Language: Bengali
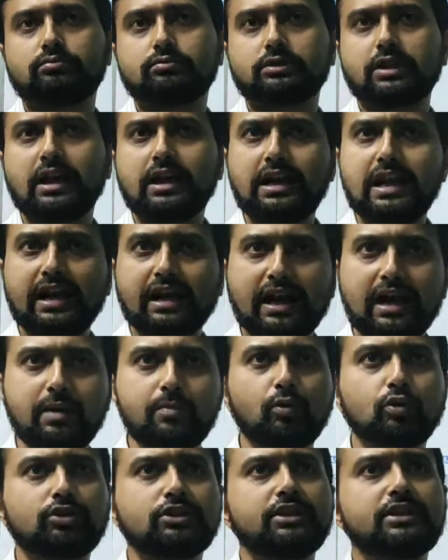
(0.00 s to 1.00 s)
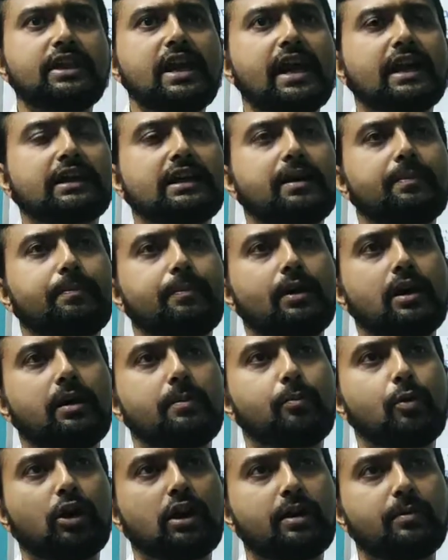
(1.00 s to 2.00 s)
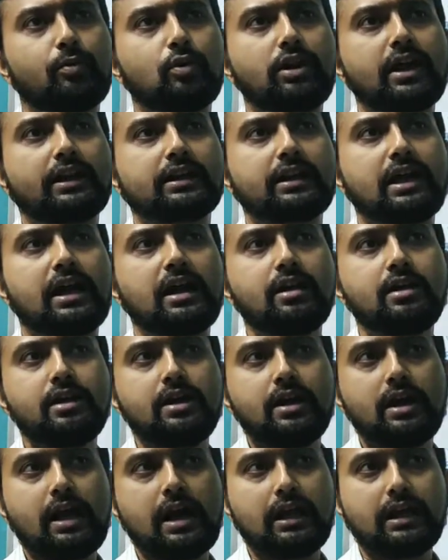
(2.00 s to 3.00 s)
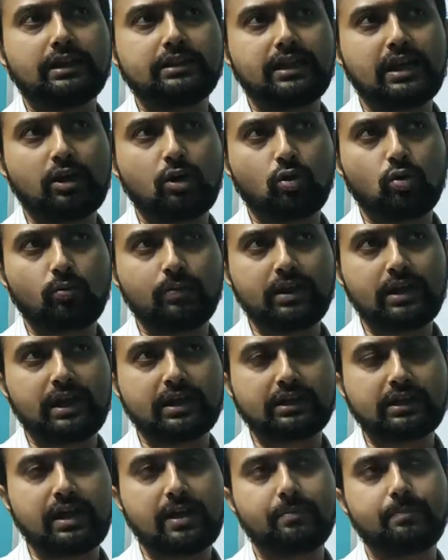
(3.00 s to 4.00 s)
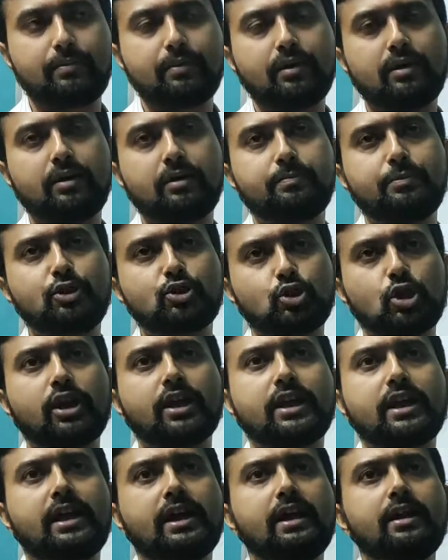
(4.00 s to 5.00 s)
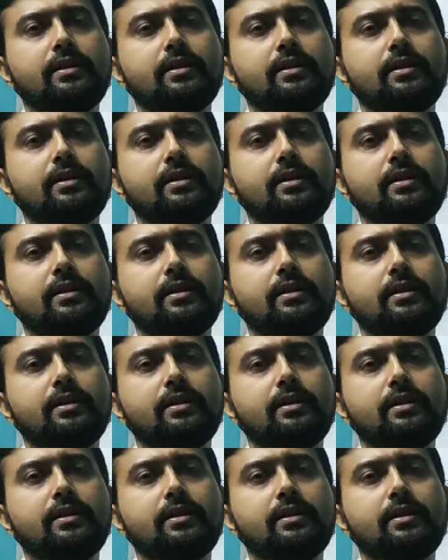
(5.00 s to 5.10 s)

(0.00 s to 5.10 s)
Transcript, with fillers: তার লেখার মধ্যে দিয়ে একটা বরাবর একটা আলাদা রকমের একটা বিষয়কে